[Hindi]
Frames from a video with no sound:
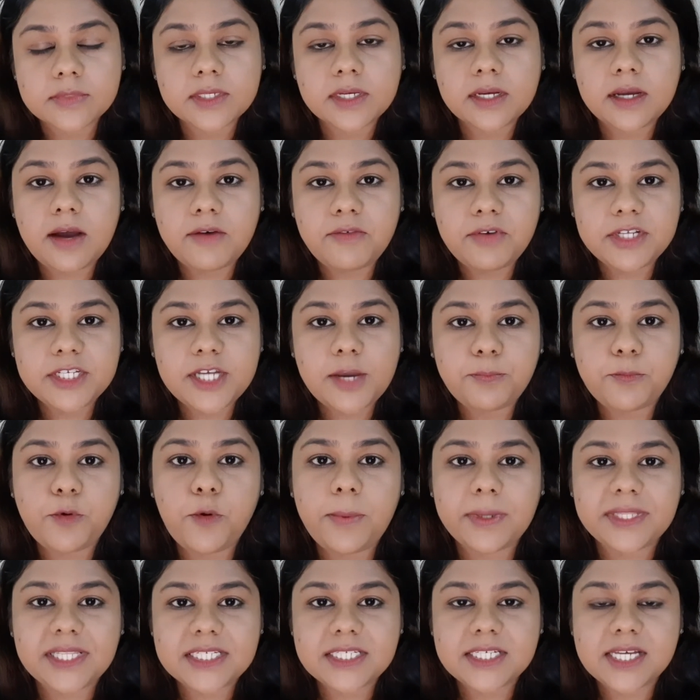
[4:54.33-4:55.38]
कवरेज आपको
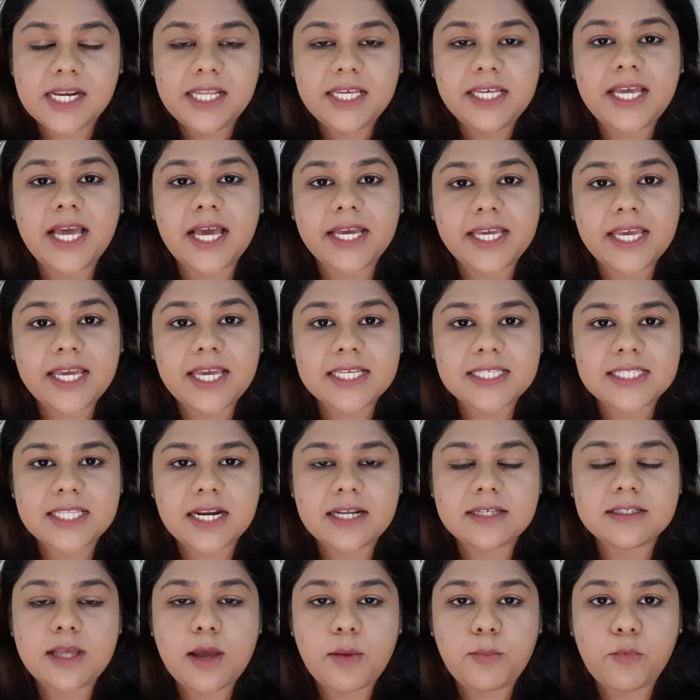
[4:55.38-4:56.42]
पता चल ही गया कि किस
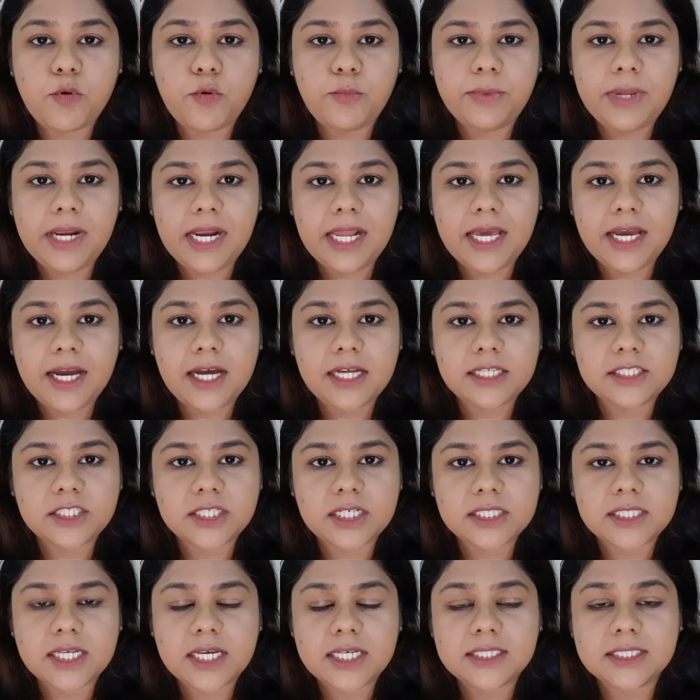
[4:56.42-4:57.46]
तरह से आपको मिलेगा
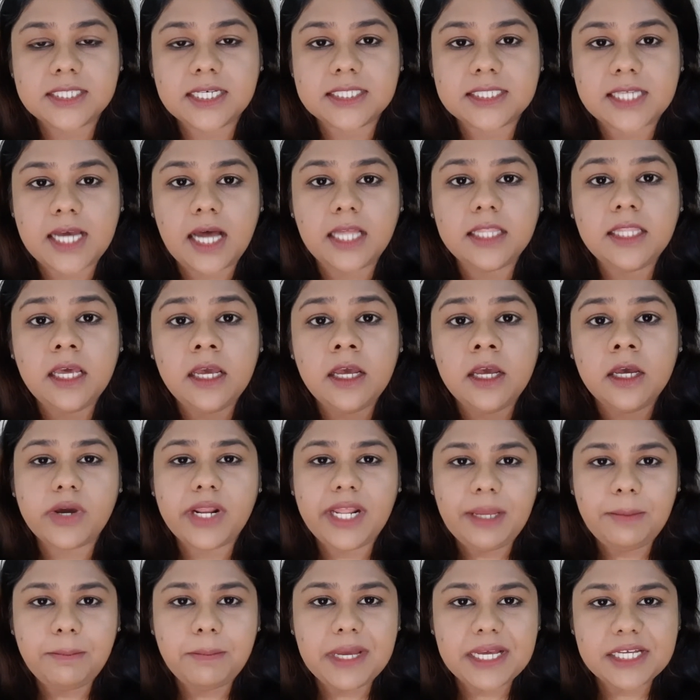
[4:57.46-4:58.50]
अच्छा सा इसके साथ
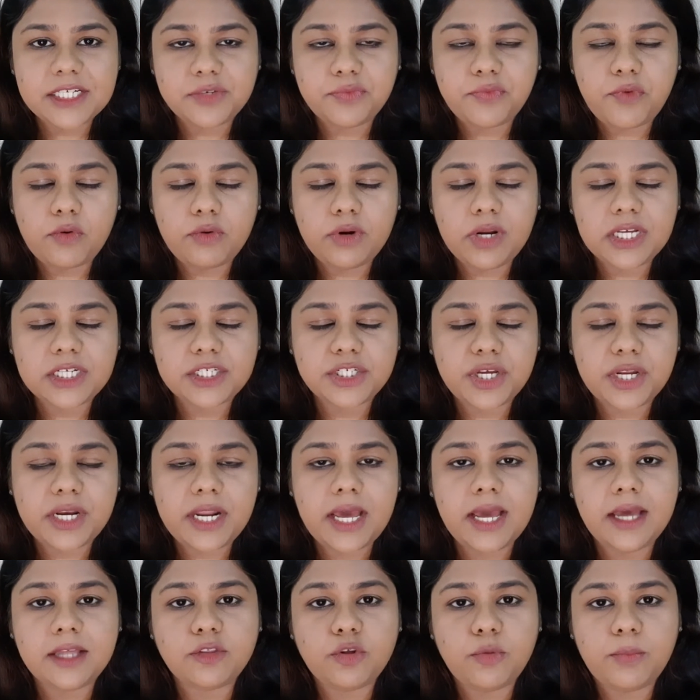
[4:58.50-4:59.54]
क्रीम बेस्ड फाउंडेशन
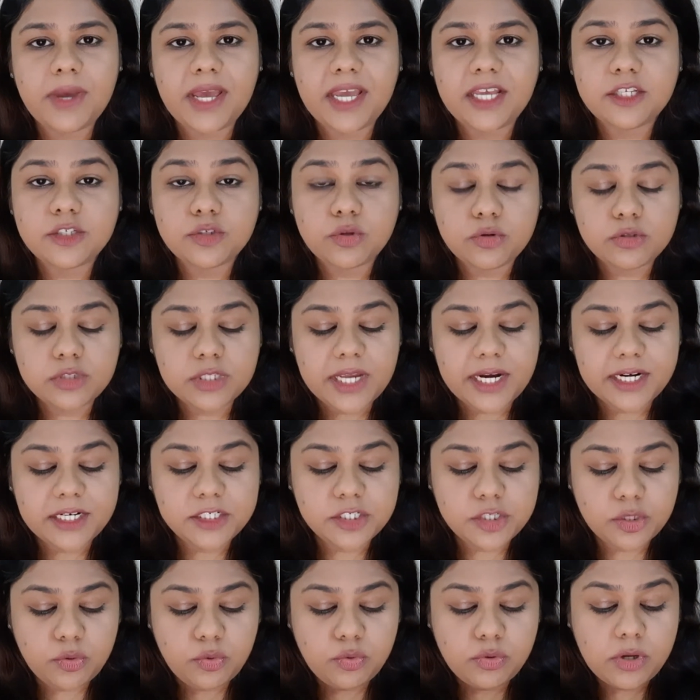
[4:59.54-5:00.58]
है तो मैं इसको सेट
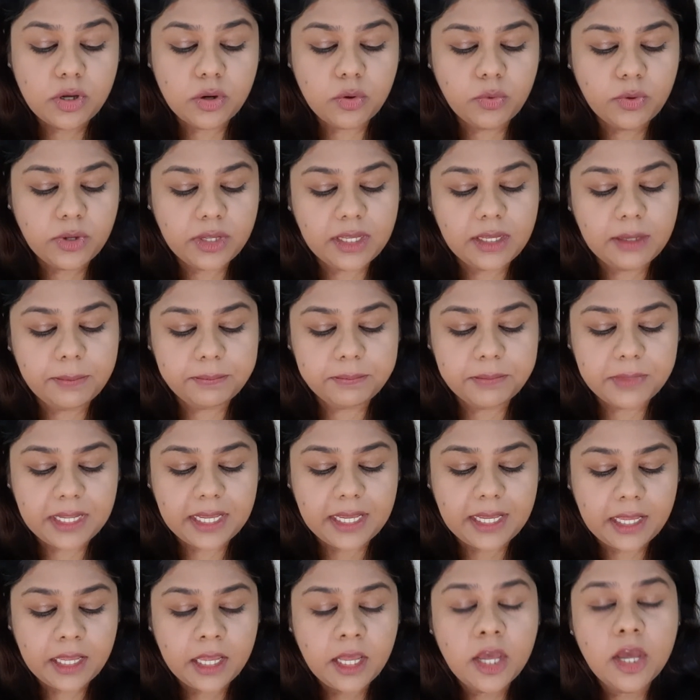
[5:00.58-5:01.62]
जरूर करूंगी
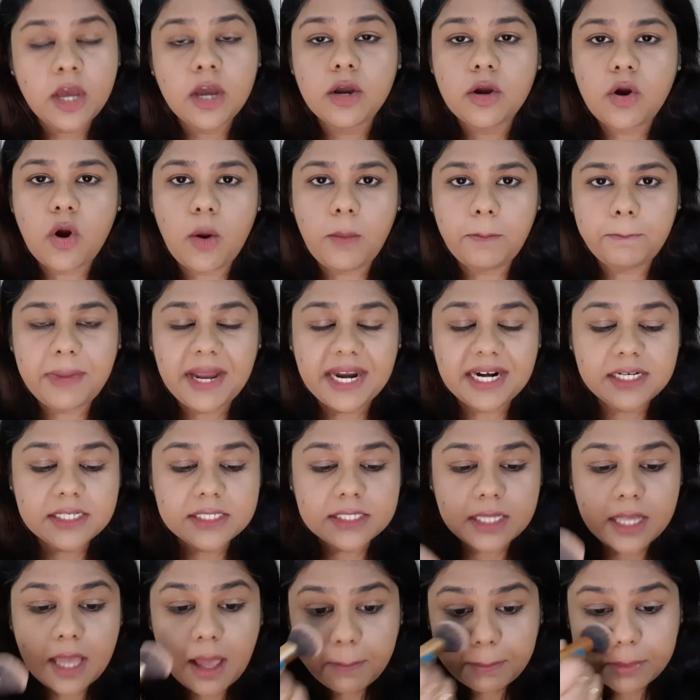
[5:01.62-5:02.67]
अपने कॉम्पैक्ट
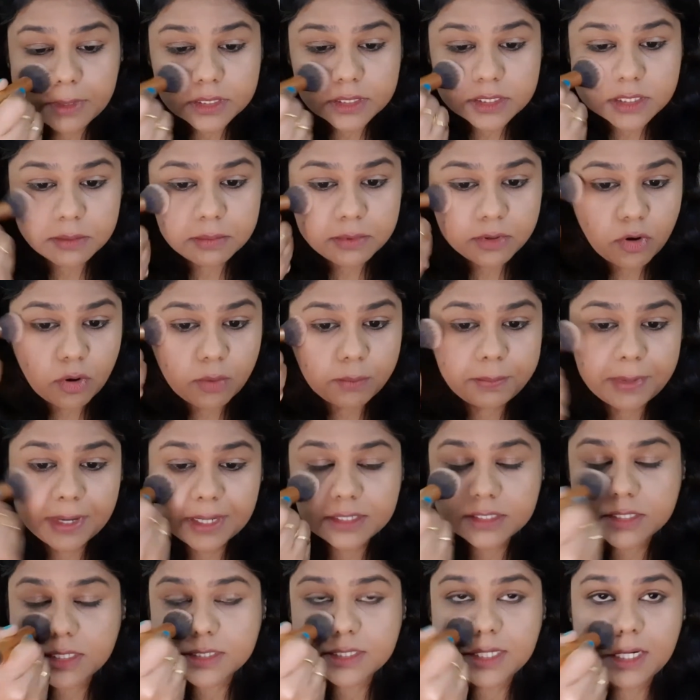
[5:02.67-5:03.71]
से आप किसी भी
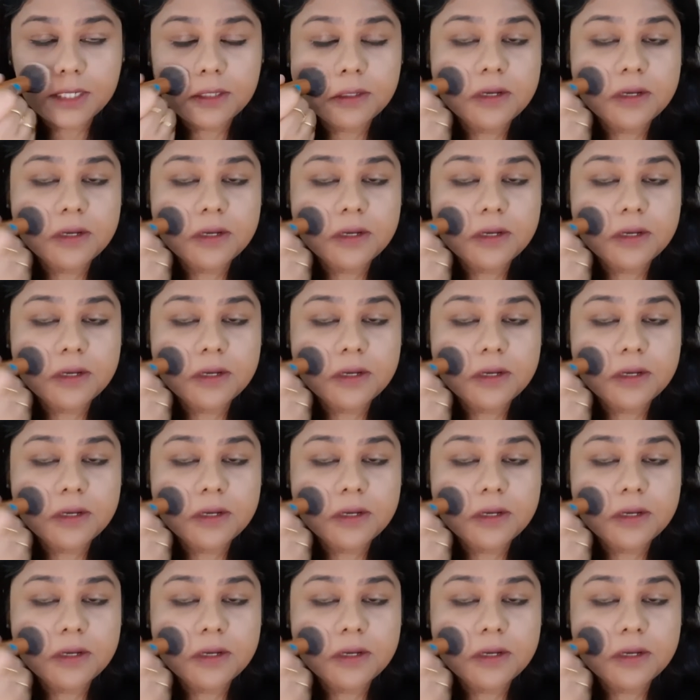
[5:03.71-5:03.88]
कॉम्पैक्ट से सेट